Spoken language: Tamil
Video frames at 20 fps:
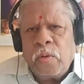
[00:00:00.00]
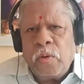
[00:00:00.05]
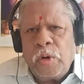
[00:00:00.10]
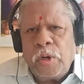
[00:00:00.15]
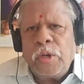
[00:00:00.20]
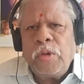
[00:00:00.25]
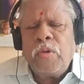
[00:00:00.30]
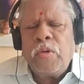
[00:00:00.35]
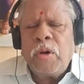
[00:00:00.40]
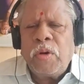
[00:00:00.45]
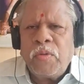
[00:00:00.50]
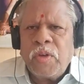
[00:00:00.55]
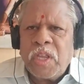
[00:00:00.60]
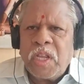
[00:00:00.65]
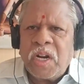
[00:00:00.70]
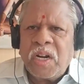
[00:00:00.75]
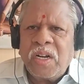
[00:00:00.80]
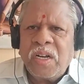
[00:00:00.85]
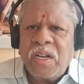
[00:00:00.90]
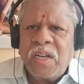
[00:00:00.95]
கொண்டு
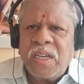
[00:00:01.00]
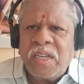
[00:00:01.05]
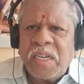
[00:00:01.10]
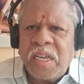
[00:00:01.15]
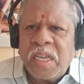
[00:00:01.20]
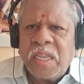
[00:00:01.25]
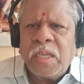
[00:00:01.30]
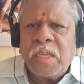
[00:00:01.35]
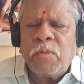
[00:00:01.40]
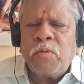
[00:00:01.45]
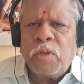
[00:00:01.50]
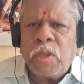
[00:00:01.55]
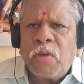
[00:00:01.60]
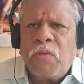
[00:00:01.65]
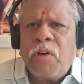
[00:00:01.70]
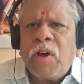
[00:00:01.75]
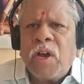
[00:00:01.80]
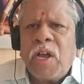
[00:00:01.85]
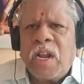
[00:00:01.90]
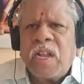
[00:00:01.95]
வருவதற்கு எது
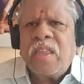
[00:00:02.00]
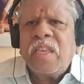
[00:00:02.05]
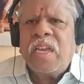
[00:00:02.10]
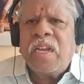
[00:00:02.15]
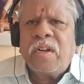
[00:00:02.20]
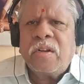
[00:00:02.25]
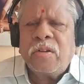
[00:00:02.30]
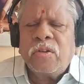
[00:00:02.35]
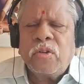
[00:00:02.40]
உதவுகிறது என்று